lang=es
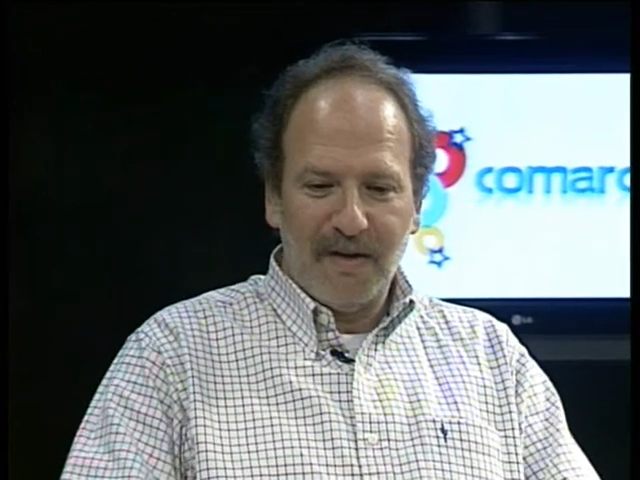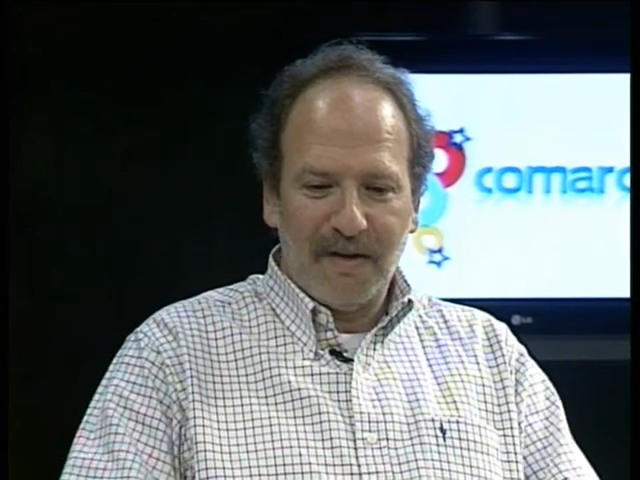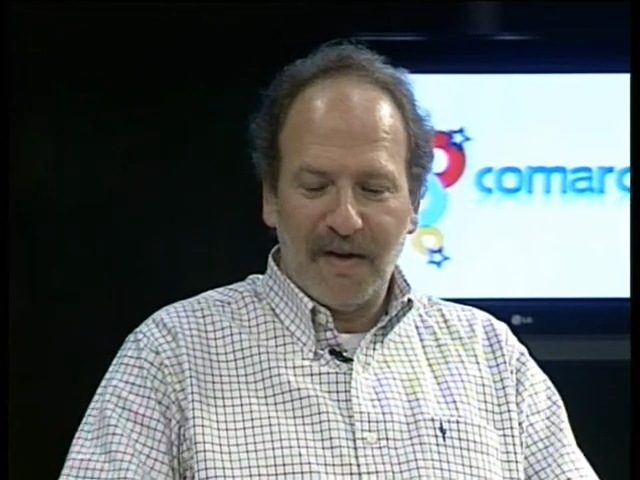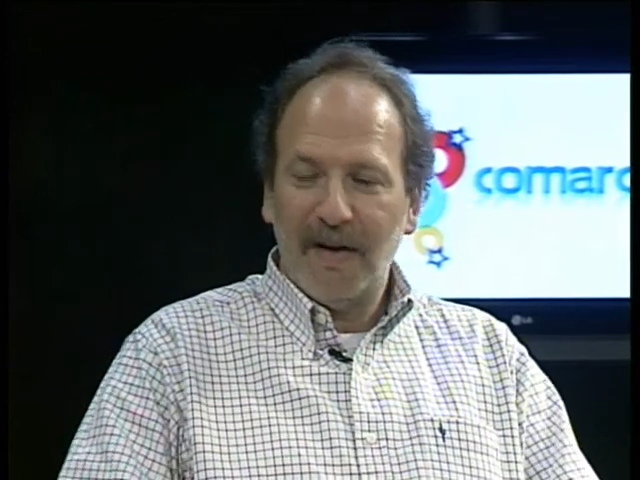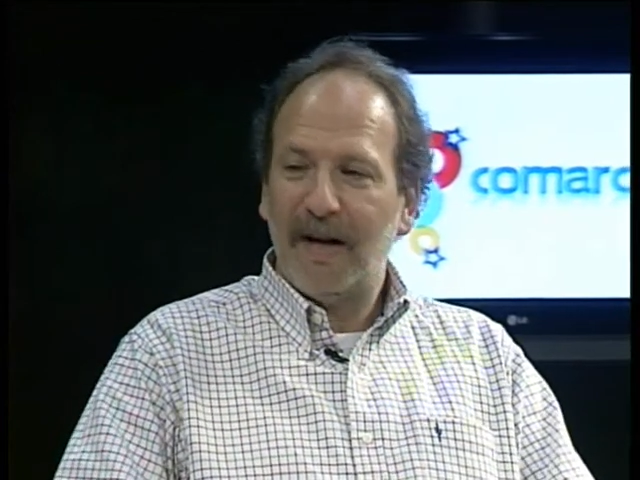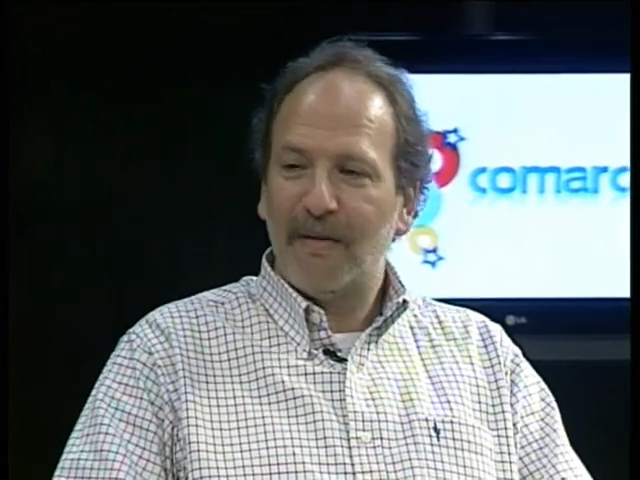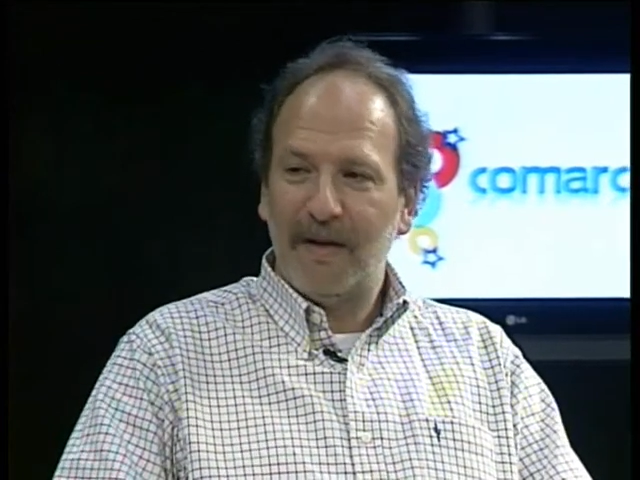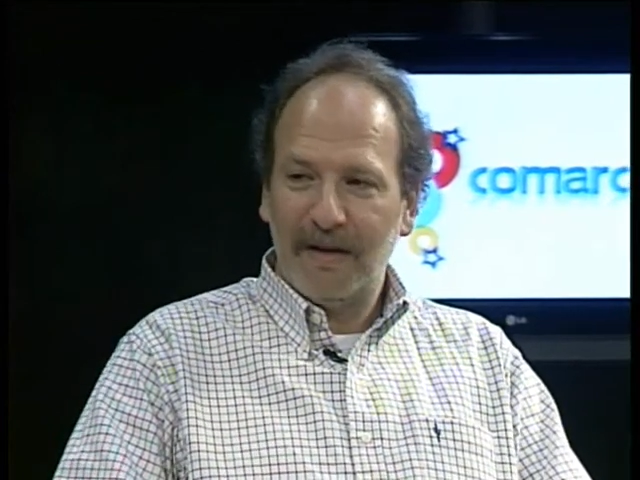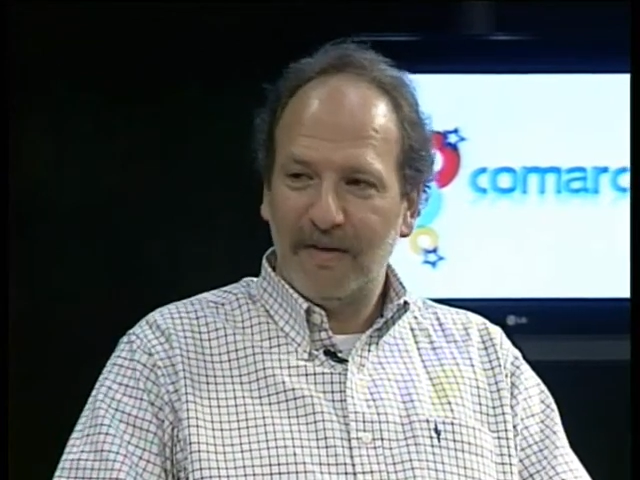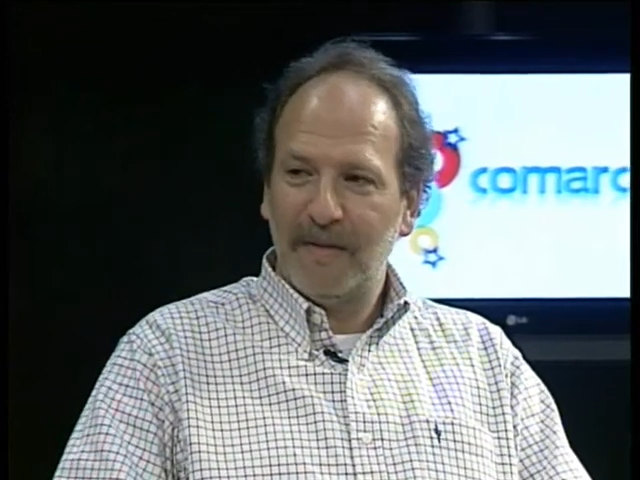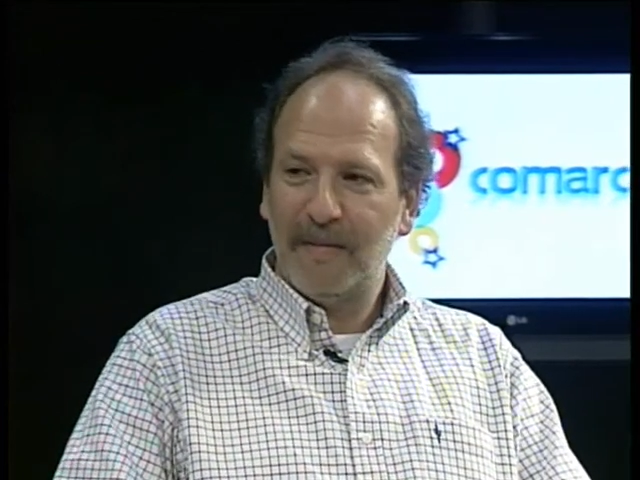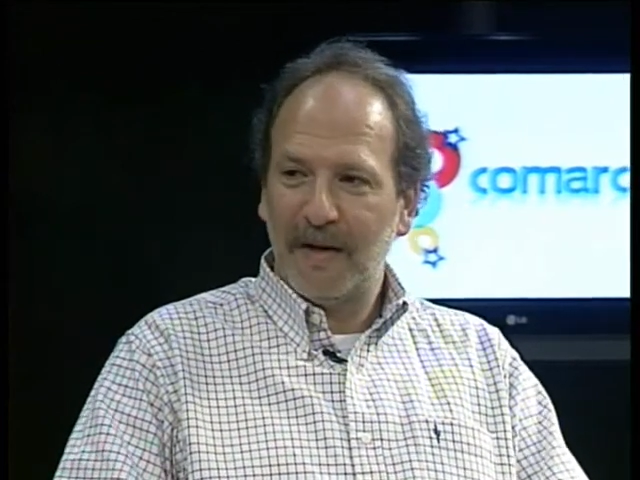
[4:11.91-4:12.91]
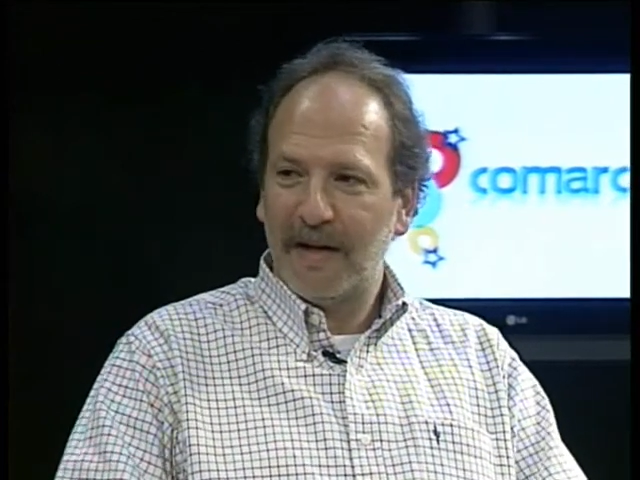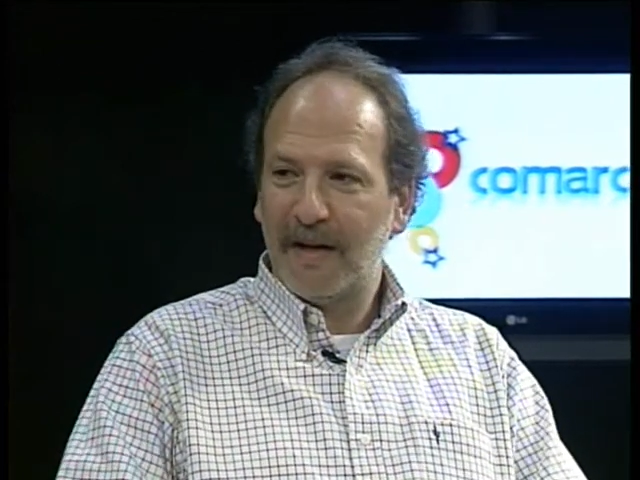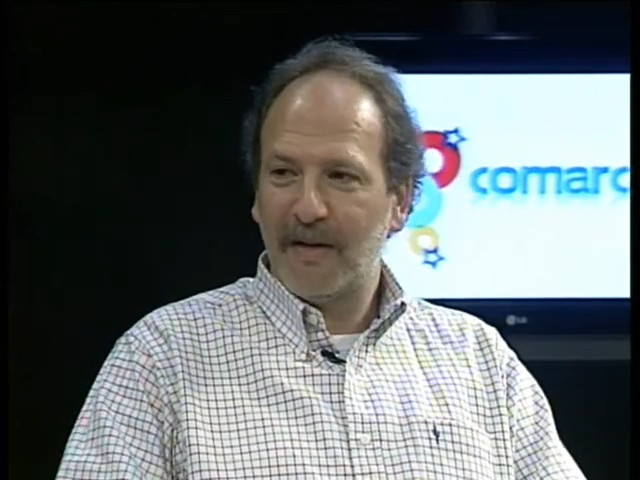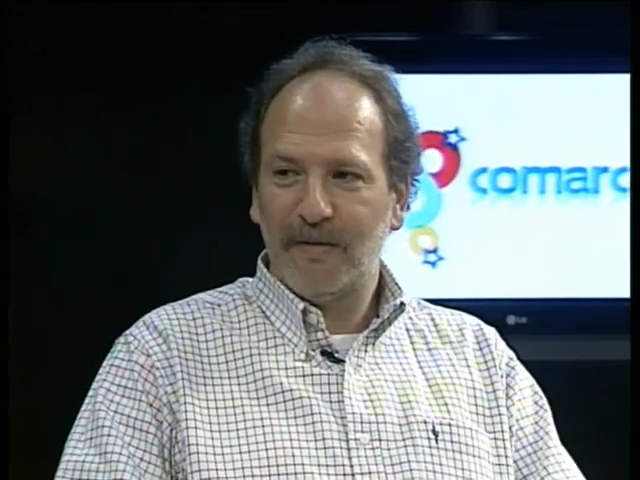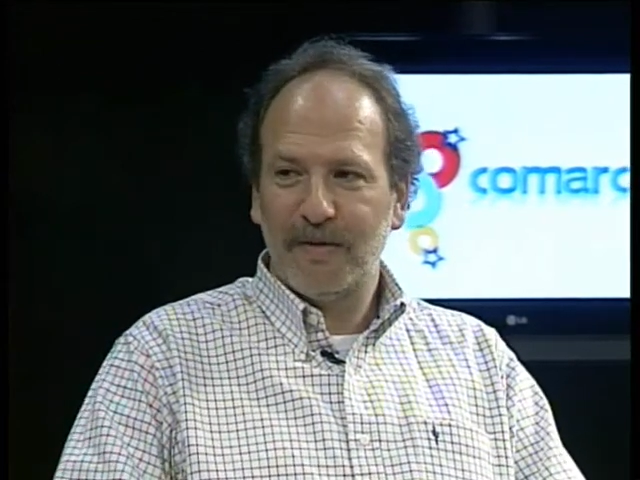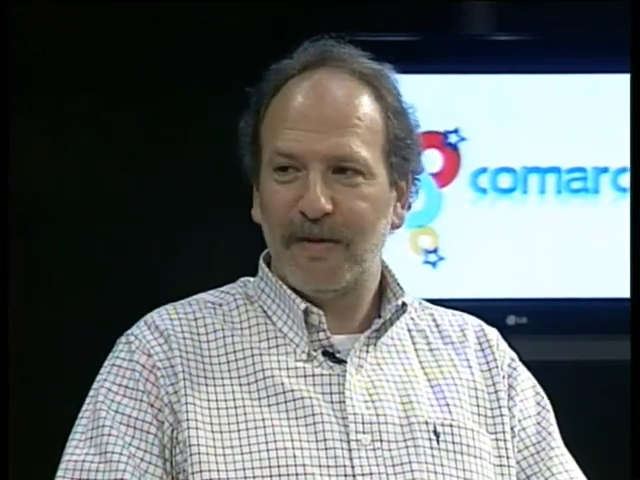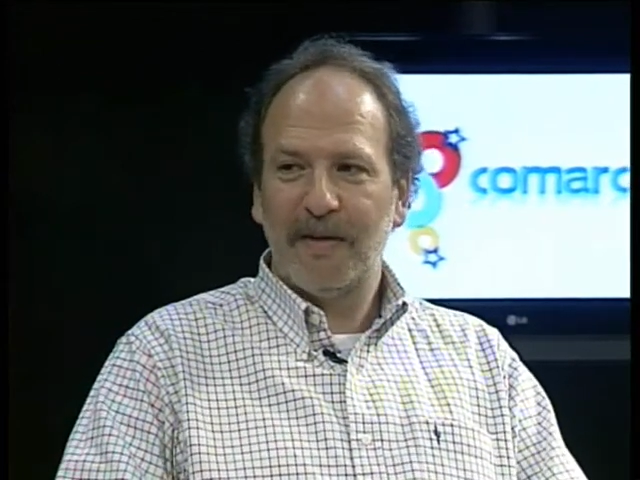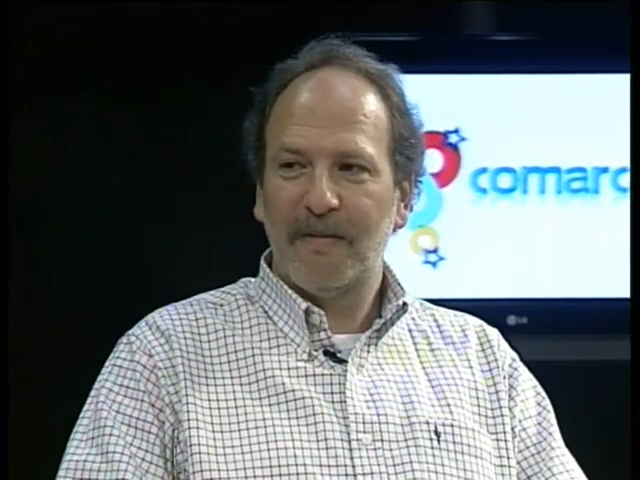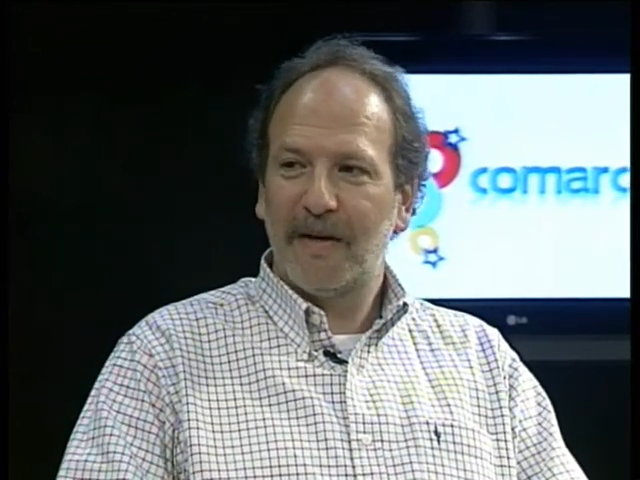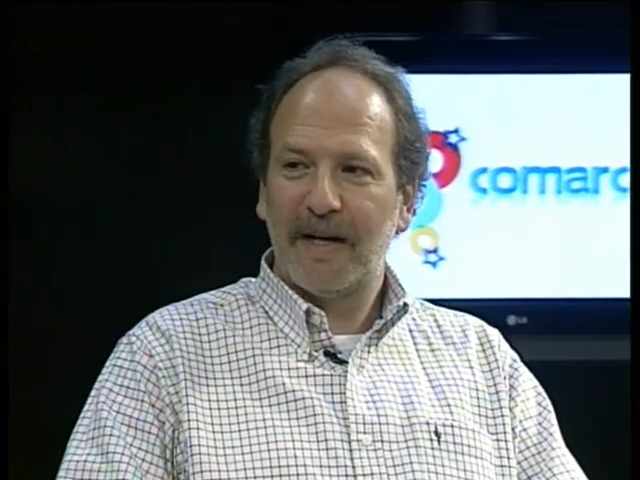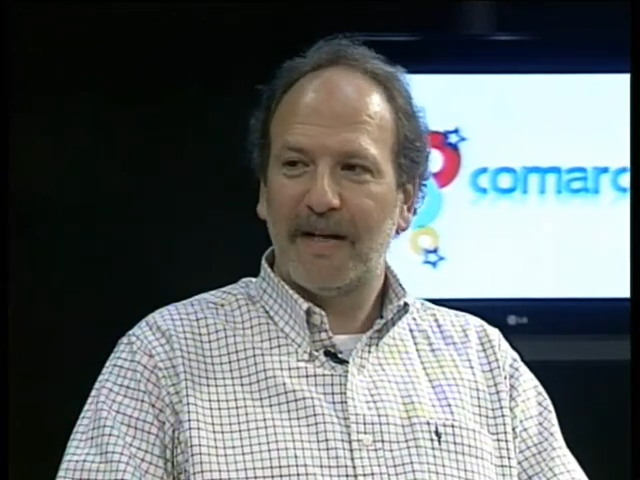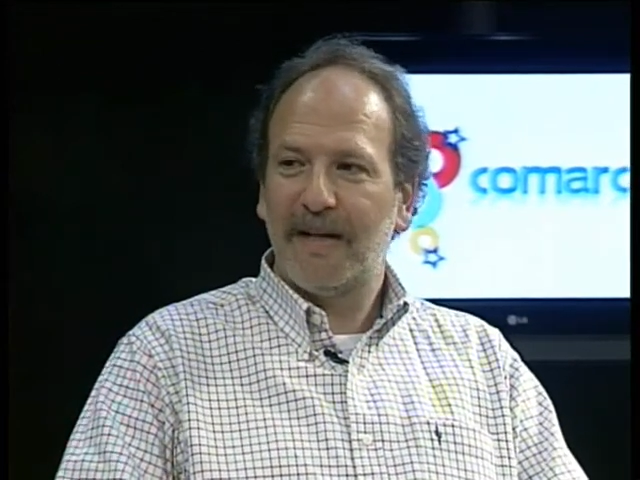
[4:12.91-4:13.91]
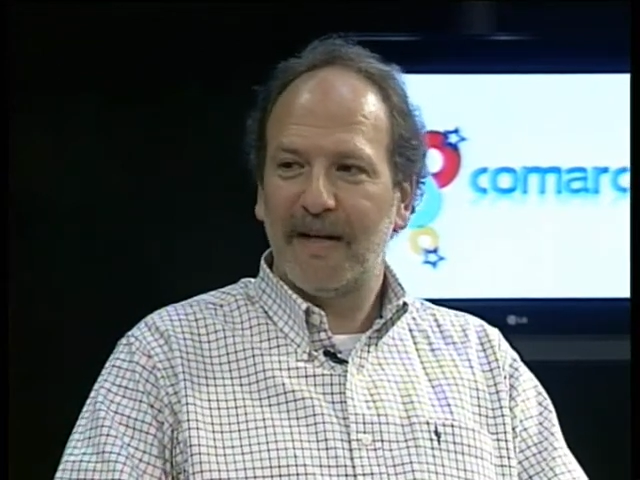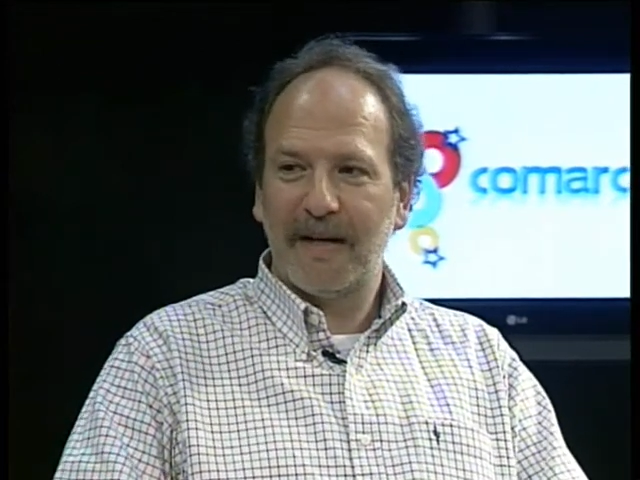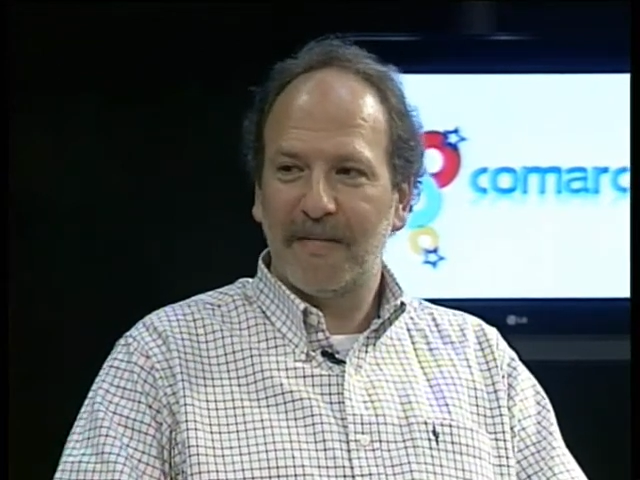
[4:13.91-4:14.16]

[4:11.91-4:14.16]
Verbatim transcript: lo que hoy es la coalición por la radiodifusión democrática,